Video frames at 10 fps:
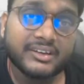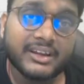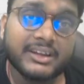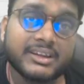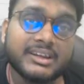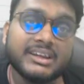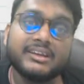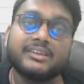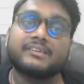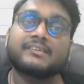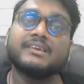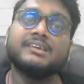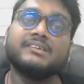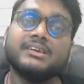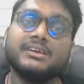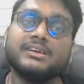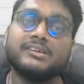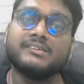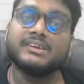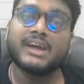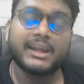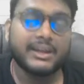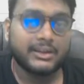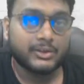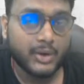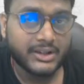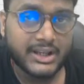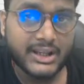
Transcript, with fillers: यानी कि सी जी जी आई दो